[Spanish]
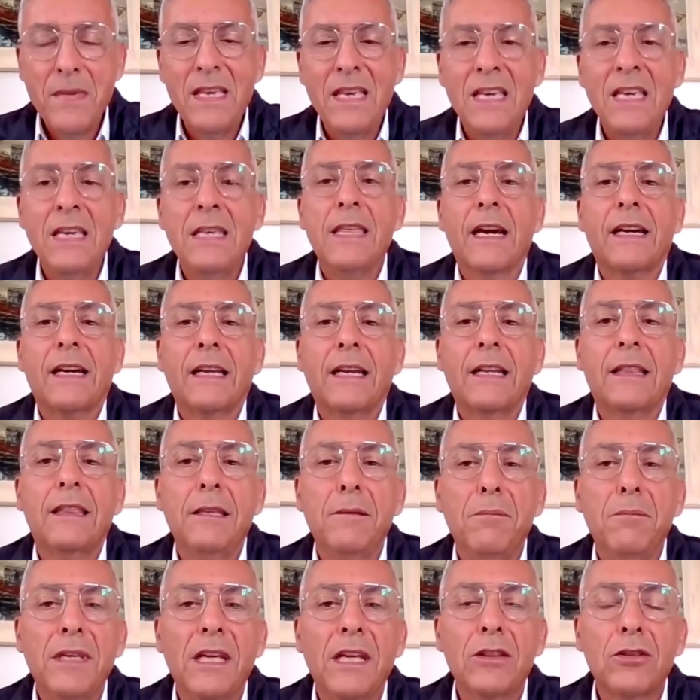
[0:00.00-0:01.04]
y de
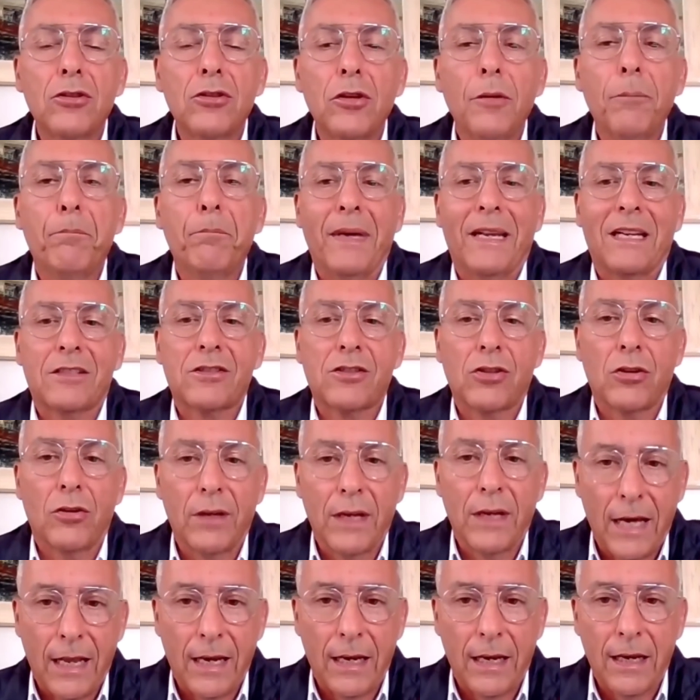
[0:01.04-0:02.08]
crecimiento
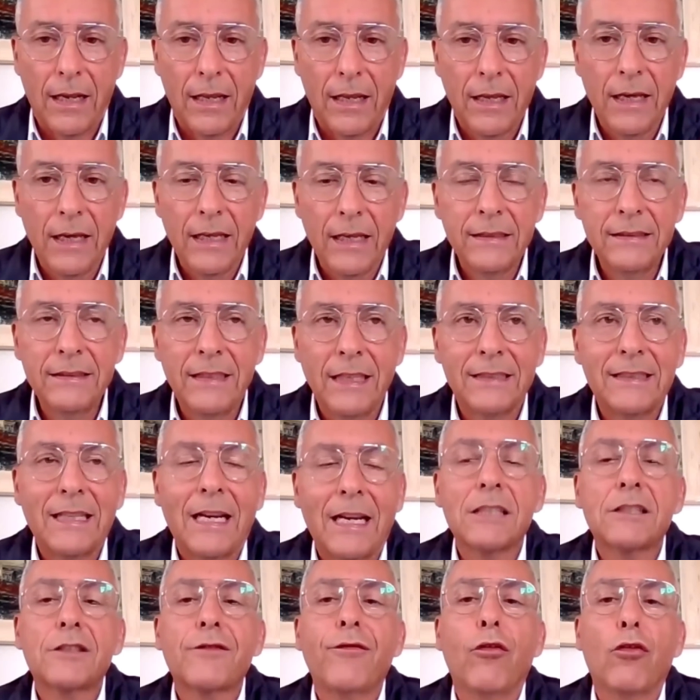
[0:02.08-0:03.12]
personal, de
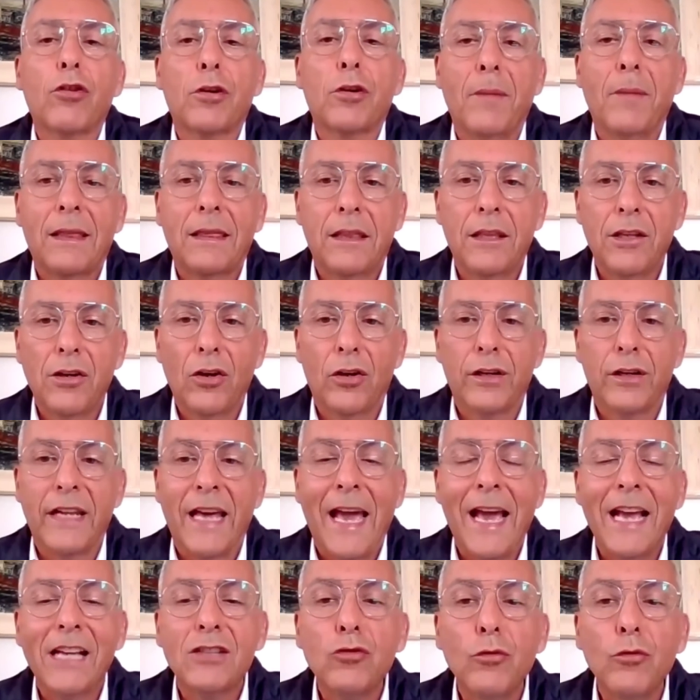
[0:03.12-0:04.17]
transformación.
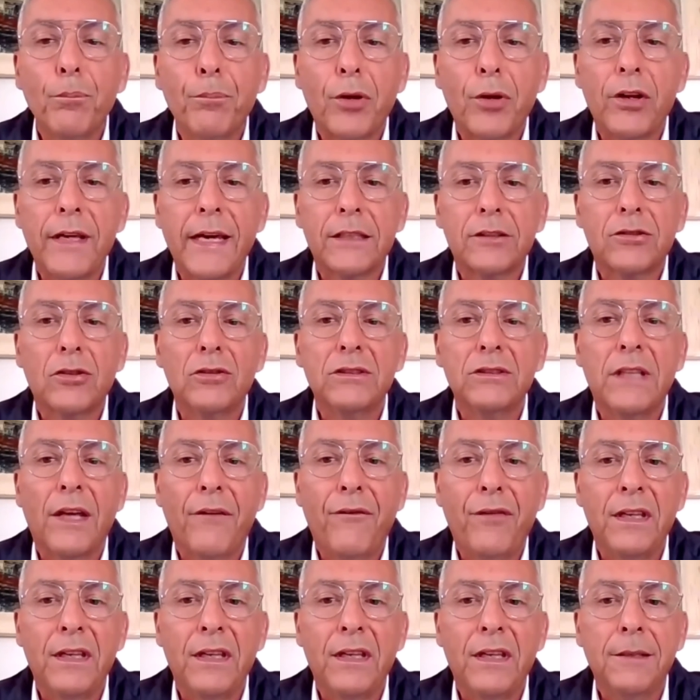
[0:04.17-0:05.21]
Es un proyecto, en
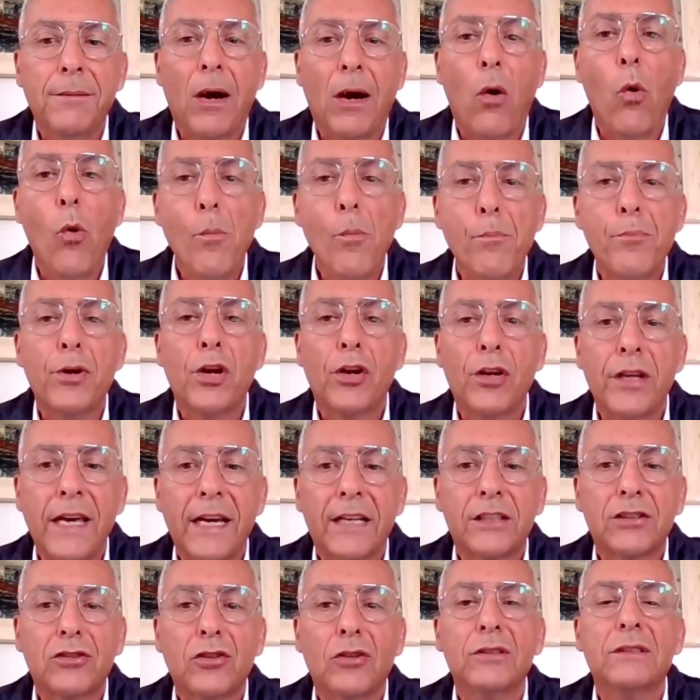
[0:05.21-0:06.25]
definitiva, un
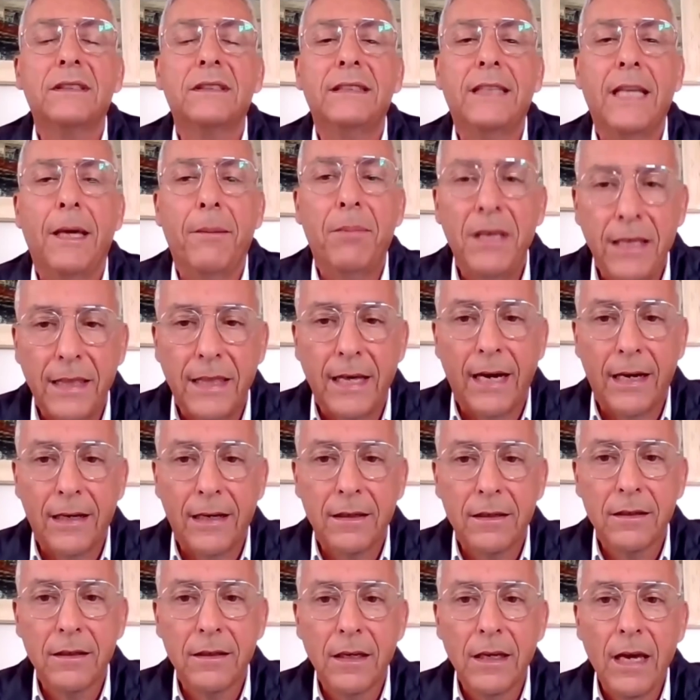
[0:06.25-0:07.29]
proyecto de vida.
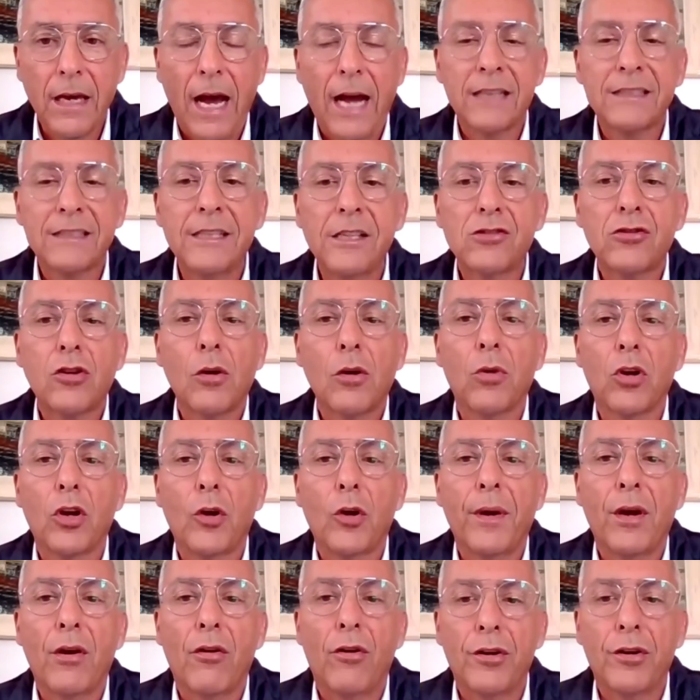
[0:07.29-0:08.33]
Así es como lo
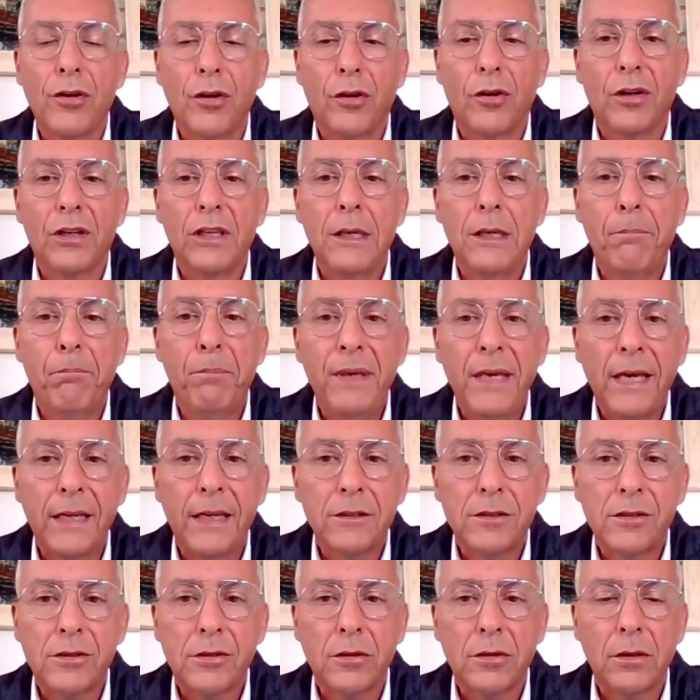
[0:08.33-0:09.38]
veo yo y
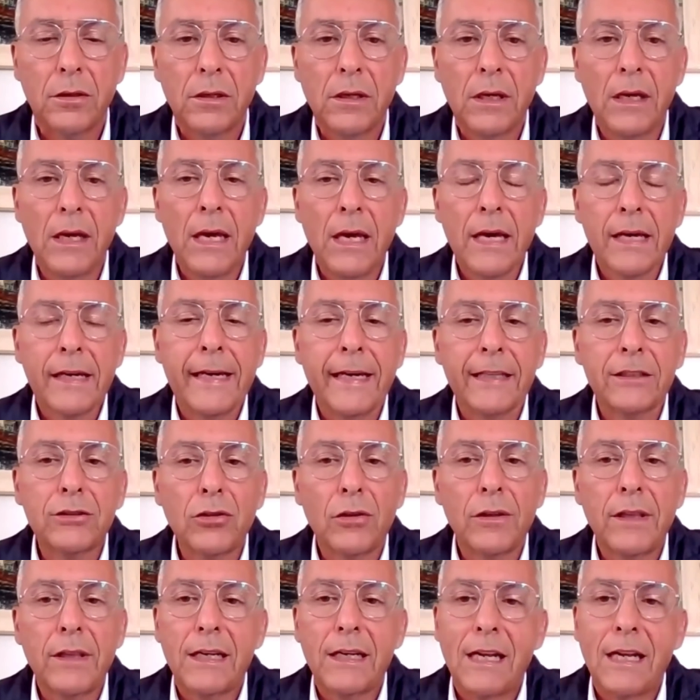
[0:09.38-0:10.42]
pienso que
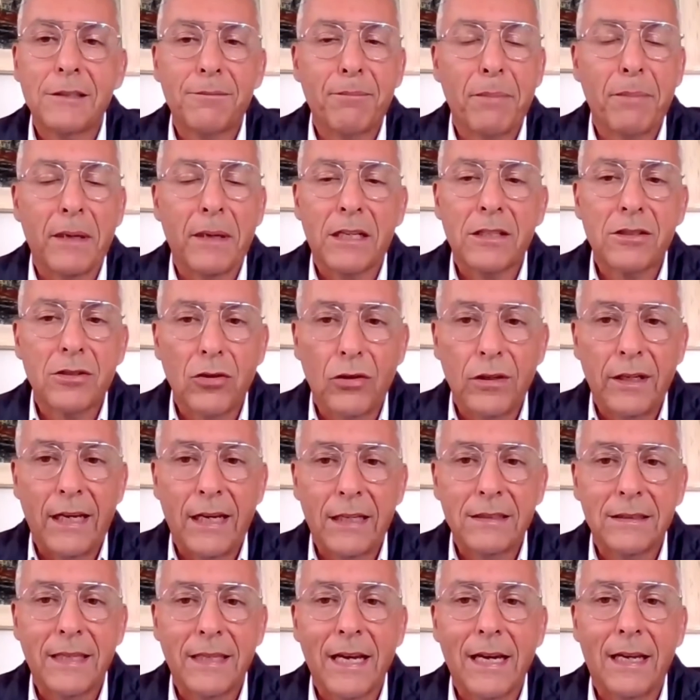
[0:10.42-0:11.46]
todas las
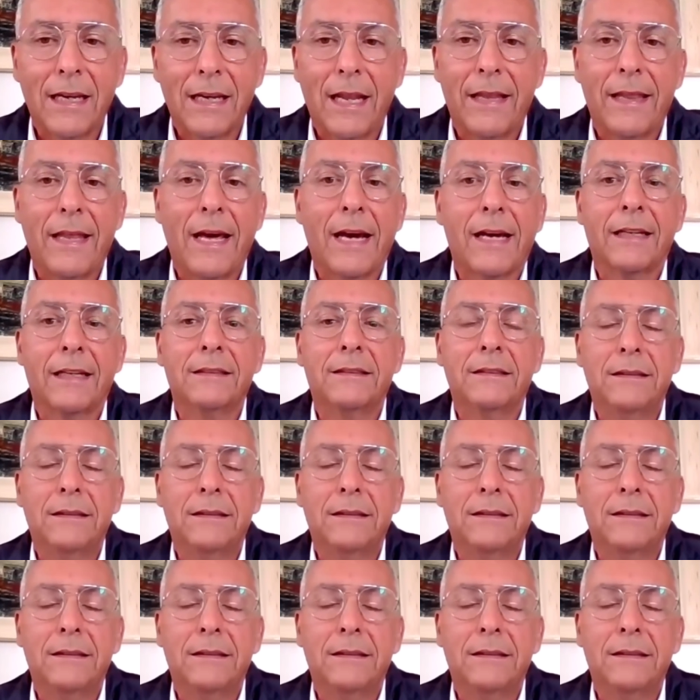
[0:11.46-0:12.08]
personas, tengan la edad